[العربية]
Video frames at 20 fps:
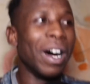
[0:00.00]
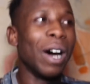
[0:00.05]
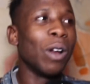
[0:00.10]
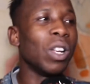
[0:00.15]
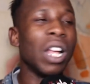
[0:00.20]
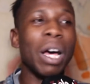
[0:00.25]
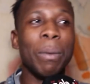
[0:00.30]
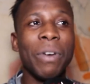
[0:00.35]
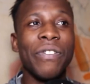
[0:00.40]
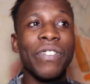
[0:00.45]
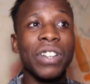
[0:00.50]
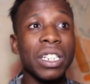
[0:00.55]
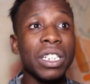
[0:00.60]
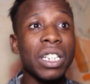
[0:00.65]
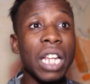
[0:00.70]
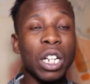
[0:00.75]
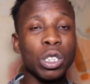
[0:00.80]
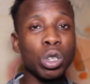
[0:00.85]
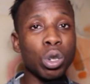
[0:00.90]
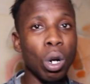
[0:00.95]
ما والله ما فراسي
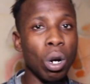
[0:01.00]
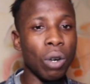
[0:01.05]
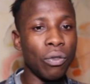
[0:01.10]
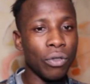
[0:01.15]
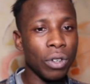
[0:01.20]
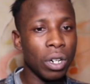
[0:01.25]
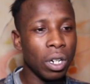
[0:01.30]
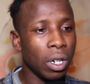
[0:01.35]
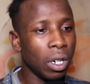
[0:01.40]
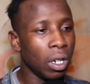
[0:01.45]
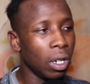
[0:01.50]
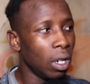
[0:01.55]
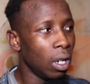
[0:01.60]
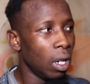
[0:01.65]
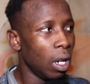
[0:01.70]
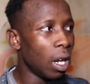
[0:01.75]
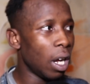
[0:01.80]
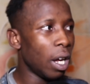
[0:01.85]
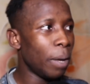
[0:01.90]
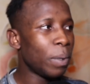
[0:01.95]
لا شوف
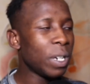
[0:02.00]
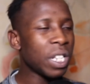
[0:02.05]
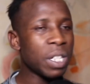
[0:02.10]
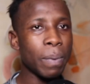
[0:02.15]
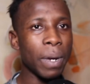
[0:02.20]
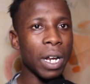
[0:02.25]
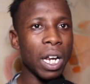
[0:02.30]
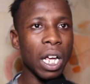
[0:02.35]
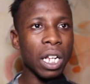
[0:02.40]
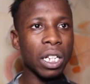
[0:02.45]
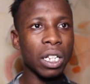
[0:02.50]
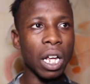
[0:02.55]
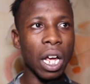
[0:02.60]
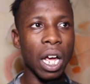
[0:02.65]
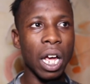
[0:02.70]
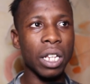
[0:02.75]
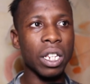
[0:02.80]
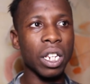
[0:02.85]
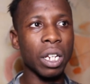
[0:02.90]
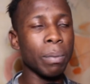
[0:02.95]
آه، بالنسبه
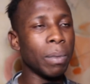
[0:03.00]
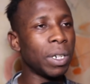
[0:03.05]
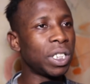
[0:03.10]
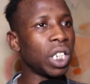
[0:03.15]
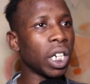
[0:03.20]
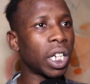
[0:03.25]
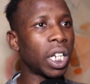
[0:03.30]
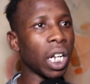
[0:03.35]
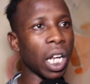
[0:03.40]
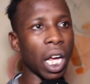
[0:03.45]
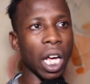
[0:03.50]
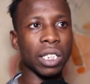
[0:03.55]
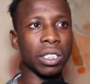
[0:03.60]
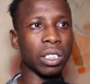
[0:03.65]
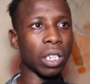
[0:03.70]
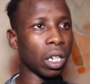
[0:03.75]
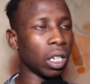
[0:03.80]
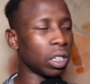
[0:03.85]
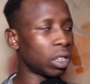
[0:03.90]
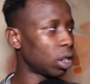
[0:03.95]
لهذيك مشاكل
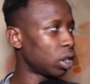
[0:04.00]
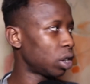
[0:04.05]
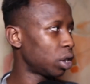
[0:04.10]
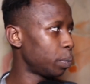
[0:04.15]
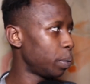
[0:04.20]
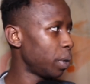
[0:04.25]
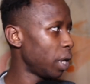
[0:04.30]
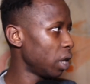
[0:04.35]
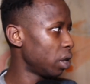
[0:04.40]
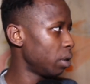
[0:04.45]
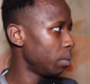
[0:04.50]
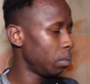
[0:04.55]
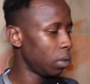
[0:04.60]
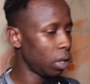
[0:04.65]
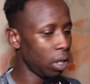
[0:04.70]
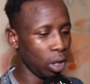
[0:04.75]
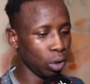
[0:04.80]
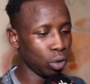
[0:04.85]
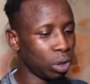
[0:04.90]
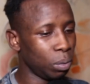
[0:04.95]
خاصه كتخص بنادم
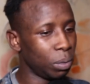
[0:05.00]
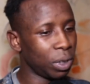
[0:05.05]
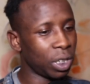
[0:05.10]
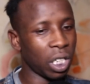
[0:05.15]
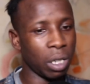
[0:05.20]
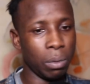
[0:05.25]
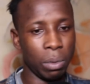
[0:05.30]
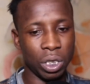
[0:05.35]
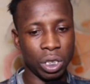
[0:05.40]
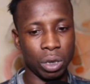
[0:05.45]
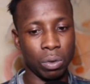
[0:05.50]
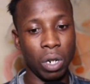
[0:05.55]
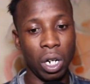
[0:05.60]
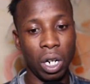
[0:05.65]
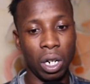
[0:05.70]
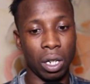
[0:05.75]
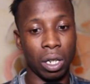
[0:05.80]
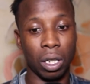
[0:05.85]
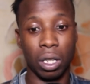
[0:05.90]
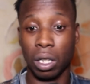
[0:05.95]
اللي شي مشاكل مع شي
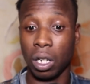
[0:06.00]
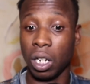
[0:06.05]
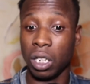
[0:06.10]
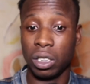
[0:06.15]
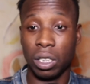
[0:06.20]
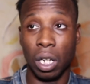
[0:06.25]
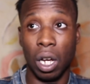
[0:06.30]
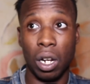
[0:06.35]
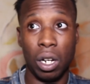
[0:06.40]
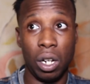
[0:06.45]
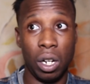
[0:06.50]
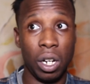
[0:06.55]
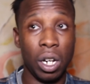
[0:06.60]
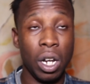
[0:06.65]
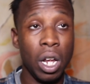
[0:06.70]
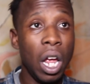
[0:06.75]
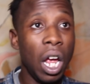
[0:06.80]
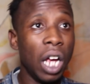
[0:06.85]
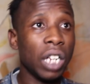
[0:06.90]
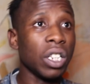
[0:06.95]
واحد الله يسهل عليه
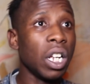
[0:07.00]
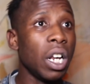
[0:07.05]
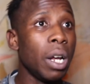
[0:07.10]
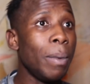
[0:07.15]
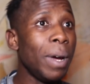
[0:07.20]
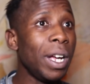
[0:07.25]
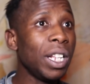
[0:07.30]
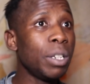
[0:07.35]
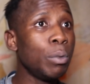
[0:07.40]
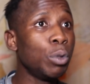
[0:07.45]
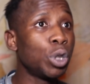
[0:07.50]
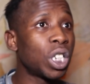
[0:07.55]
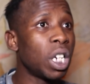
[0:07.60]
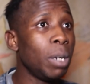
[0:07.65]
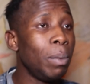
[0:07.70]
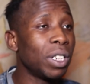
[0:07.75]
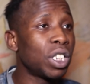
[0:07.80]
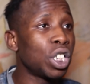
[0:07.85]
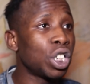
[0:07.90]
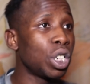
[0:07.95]
حيت انا ما عندي
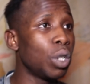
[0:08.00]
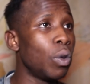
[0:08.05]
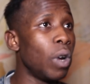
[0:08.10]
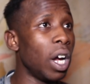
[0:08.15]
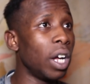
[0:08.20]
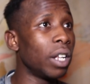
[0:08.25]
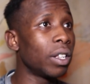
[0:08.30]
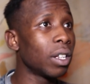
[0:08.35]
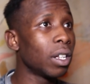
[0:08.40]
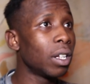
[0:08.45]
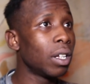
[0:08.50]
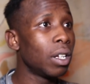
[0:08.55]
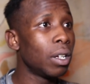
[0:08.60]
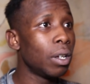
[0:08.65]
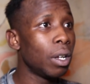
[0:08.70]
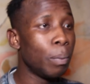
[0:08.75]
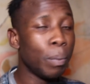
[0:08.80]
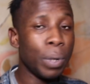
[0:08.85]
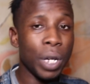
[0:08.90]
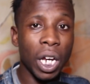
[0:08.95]
مشكل مع حتى شي واحد
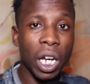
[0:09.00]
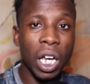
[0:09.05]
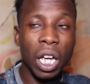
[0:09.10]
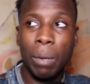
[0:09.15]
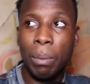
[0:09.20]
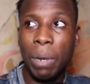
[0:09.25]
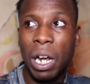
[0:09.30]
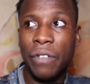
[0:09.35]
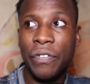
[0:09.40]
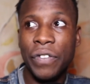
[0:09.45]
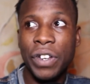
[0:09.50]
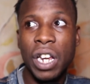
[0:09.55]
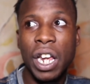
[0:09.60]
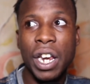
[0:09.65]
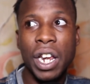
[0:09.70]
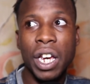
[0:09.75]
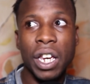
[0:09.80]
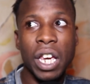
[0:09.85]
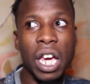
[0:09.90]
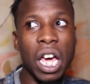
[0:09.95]
بخير مع
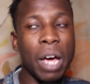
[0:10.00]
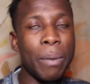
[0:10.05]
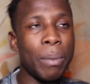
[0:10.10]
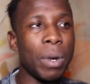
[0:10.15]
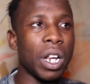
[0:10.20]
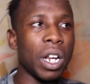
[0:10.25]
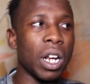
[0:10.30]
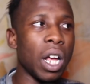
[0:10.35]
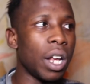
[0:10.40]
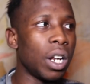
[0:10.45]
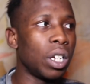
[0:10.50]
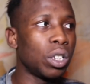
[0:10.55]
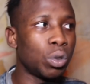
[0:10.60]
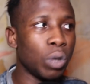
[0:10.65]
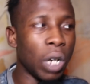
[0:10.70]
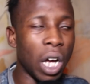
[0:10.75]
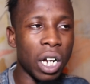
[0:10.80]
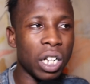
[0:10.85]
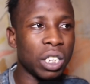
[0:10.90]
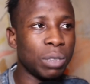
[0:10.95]
الفنانه كاملين انا
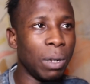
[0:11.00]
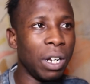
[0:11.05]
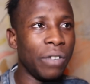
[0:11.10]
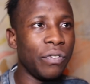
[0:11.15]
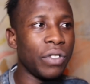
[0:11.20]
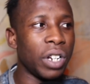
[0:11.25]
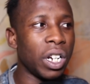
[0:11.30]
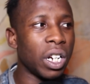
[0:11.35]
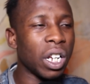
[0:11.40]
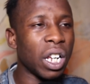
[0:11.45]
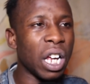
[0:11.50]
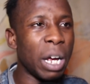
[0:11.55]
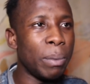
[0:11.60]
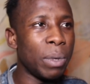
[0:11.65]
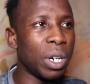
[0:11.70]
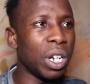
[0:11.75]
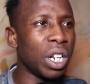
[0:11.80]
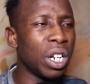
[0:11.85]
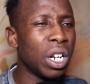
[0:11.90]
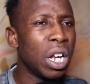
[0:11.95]
سوي اليز مع الفنانه
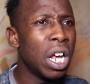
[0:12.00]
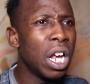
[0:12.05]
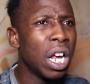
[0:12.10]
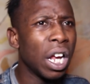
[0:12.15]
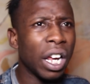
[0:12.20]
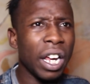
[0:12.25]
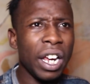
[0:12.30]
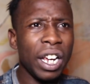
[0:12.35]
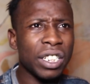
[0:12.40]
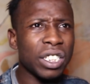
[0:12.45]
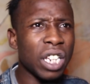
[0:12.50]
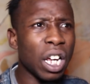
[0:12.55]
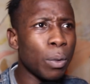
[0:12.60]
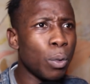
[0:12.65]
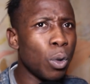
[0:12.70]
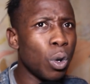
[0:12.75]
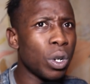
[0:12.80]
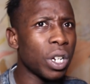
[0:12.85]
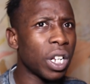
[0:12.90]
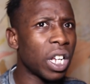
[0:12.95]
كاملين
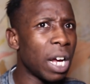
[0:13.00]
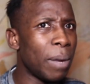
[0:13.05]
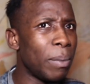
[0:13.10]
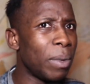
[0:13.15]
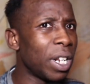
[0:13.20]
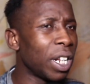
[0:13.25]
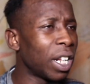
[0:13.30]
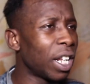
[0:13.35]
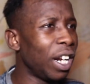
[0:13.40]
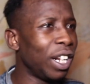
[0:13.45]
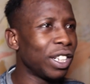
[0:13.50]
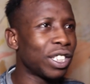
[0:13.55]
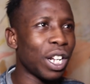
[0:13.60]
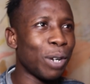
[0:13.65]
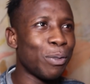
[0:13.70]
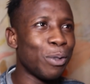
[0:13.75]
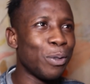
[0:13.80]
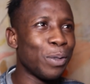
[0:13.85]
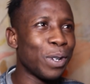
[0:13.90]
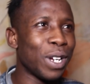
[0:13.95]
كيحترموني كاملين
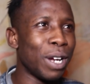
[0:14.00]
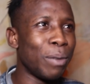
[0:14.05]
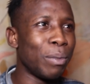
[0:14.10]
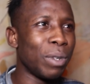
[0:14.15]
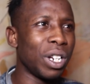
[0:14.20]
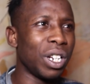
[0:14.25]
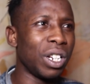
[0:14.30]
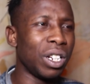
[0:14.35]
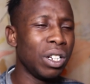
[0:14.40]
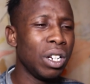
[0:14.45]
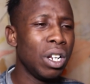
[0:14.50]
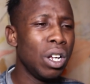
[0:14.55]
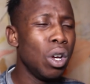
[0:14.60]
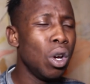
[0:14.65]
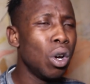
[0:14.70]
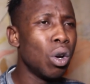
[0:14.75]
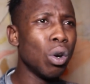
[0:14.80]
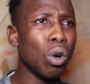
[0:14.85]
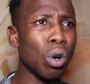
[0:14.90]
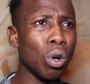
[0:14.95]
كنحترمهم كاملين
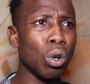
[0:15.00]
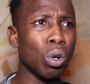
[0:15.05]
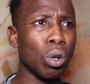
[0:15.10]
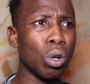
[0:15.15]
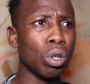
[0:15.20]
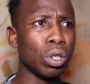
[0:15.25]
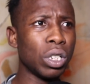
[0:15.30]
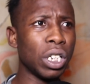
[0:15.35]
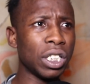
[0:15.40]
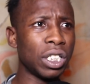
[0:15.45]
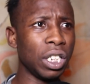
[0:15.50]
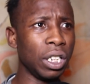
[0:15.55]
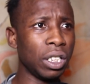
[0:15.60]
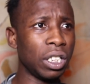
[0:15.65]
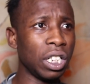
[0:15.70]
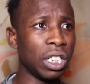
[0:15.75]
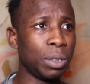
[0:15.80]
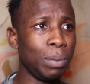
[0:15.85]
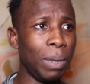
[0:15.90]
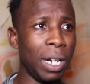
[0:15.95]
ودز
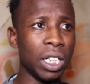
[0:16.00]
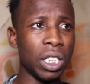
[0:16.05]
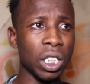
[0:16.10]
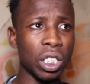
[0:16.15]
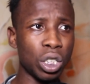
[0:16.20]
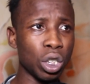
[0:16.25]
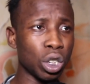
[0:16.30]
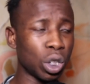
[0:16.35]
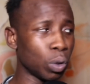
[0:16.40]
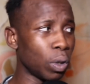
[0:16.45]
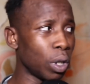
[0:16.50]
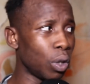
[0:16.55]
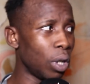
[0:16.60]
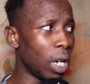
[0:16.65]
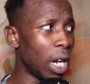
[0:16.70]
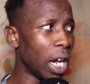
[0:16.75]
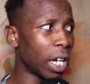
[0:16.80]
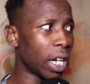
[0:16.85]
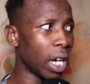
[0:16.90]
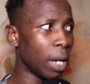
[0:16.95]
داز مع داكشي زوين
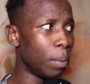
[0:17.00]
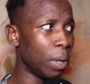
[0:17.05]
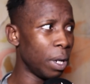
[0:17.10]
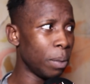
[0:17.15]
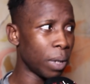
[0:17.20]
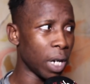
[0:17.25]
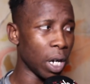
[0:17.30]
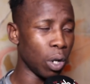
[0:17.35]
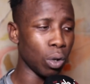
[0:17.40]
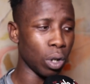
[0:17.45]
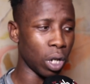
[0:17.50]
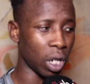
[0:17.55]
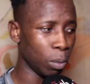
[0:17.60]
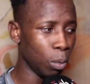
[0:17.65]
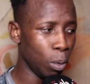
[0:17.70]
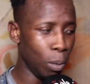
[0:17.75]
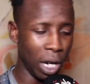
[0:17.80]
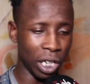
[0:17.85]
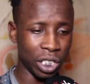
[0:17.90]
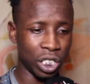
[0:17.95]
ولا كان بامكانه
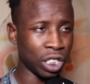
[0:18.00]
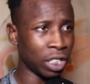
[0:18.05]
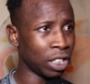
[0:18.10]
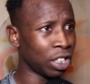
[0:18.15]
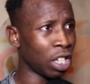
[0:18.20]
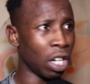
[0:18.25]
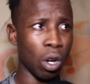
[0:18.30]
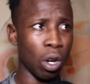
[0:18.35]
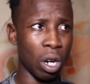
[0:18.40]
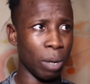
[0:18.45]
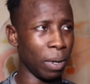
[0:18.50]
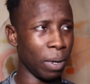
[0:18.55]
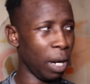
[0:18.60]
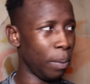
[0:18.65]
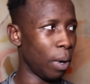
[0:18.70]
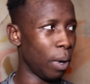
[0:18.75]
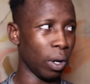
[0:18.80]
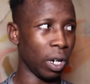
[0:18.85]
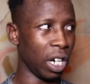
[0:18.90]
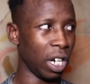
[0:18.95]
نخدموا مع شي سلسله اخرى
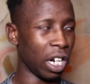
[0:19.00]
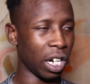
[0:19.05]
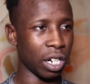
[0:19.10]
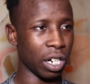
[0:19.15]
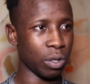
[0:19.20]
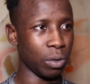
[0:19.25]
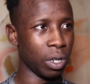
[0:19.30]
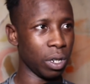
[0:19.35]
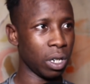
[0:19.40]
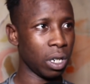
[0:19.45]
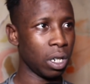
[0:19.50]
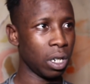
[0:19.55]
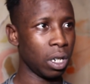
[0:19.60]
مرحبا والله على راسي